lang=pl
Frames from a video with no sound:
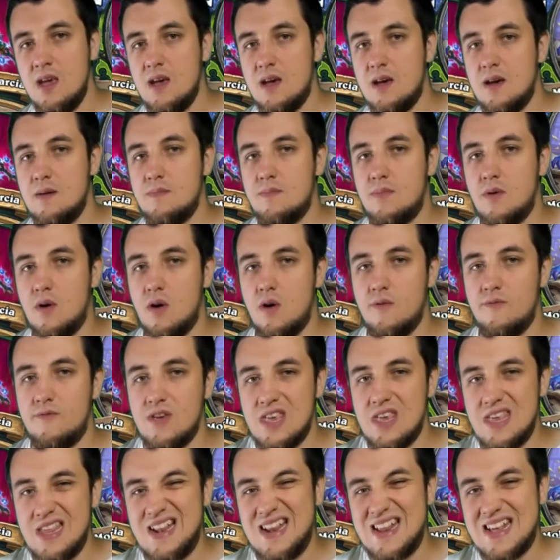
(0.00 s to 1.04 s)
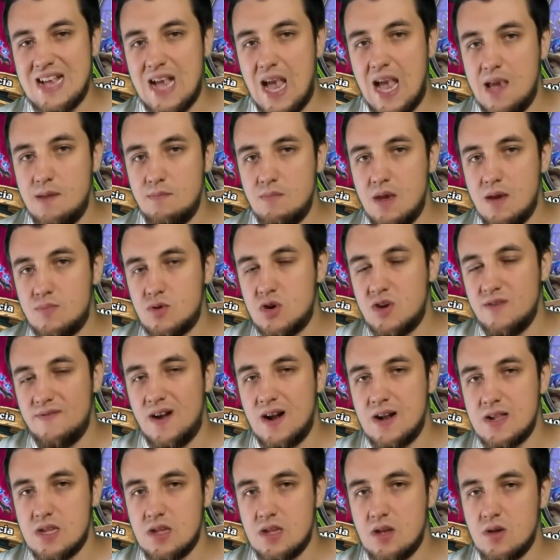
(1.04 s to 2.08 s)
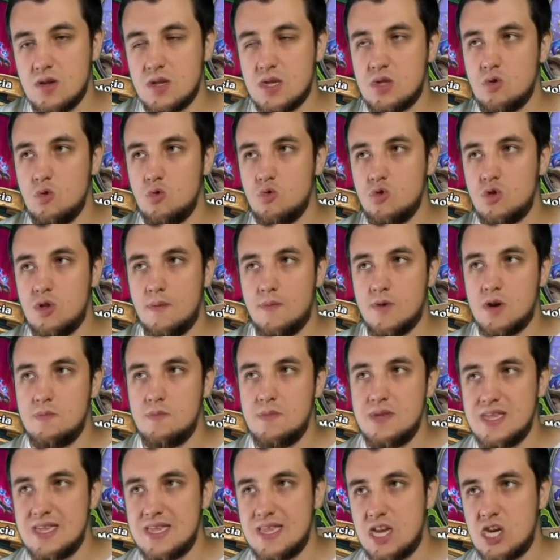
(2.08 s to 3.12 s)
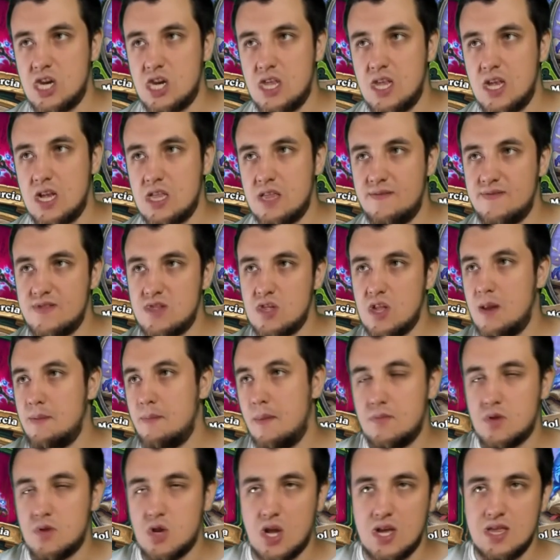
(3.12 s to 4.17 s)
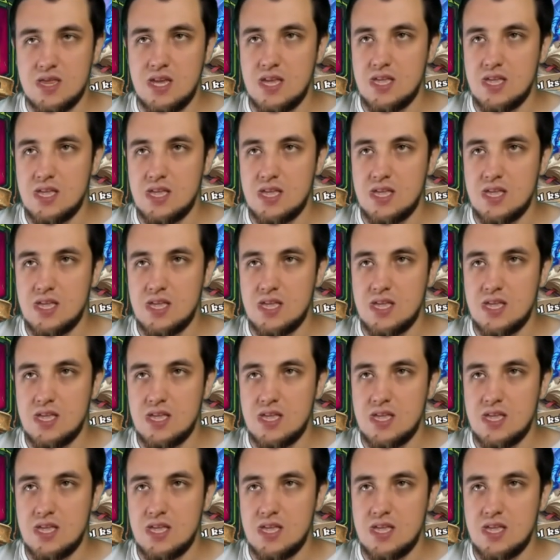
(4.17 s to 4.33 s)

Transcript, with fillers: e, bo w early game przy walce o stół to może mieć znaczenie, gdy w stole mamy np.